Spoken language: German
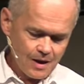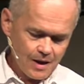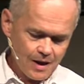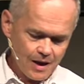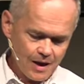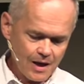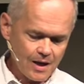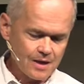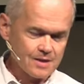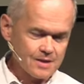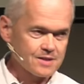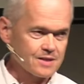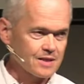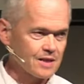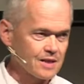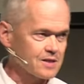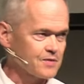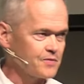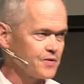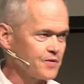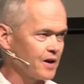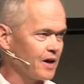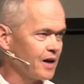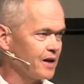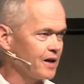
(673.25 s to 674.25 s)
als dass
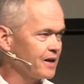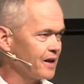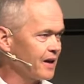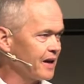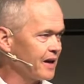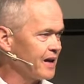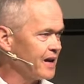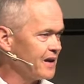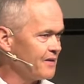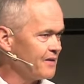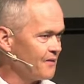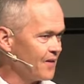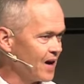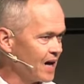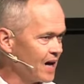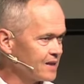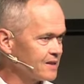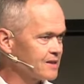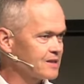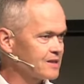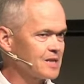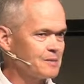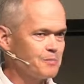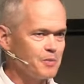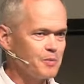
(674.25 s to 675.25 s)
wir eine
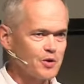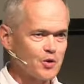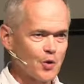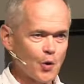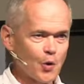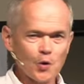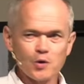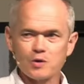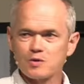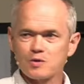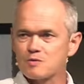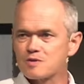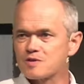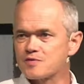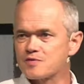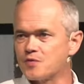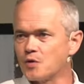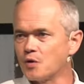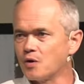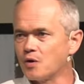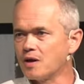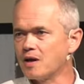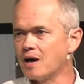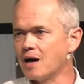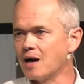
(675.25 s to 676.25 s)
relevante,
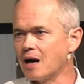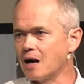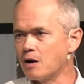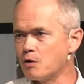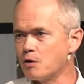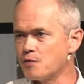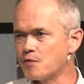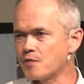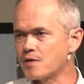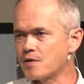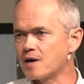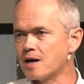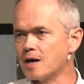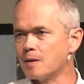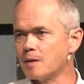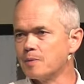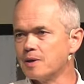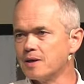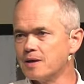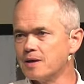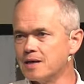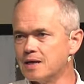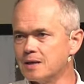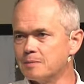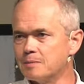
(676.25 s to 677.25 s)
bedeutungsvolle Aufgabe
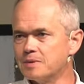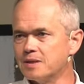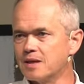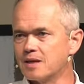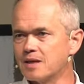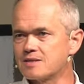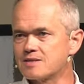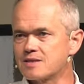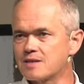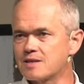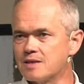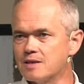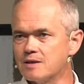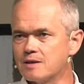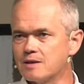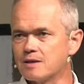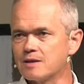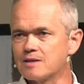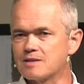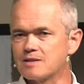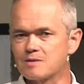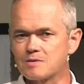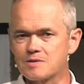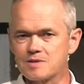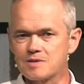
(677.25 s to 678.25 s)
haben als Kirche
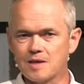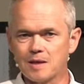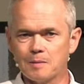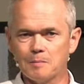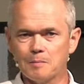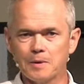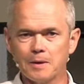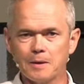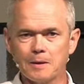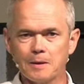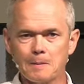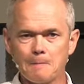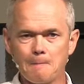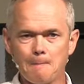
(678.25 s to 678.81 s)
zusammen.